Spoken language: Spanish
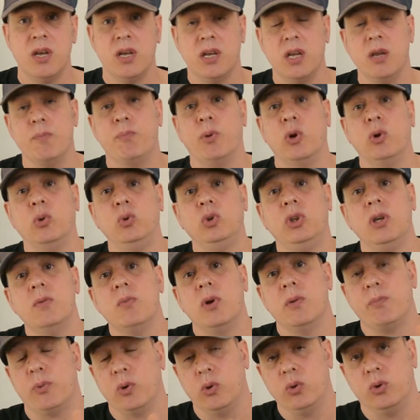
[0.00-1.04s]
Y por
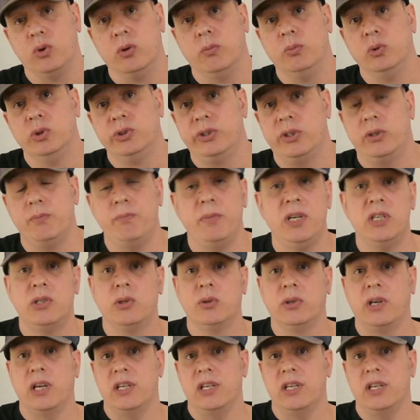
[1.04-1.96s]
último, el producto mixto,